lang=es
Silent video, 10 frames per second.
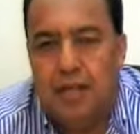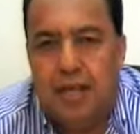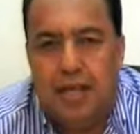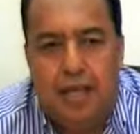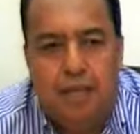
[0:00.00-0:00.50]

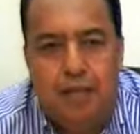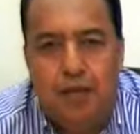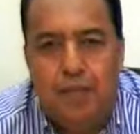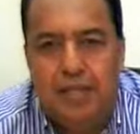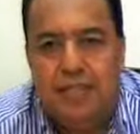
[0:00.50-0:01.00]
mi
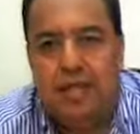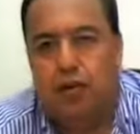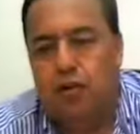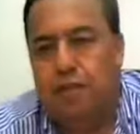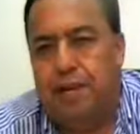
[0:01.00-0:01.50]
nombre es
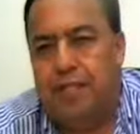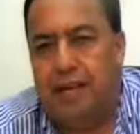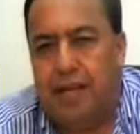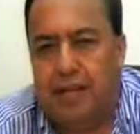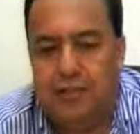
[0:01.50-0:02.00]
Gregorio Pérez
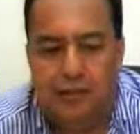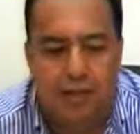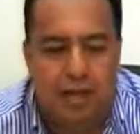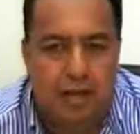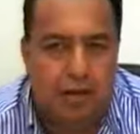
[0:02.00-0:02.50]
Herrera, soy
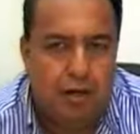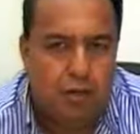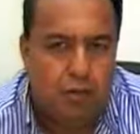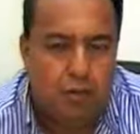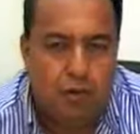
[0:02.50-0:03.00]
delegado del
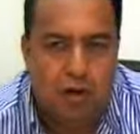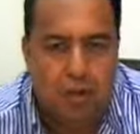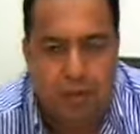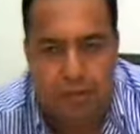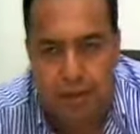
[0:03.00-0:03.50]
Registro Público de
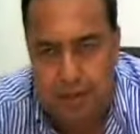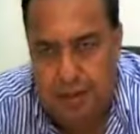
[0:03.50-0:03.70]
la Propiedad.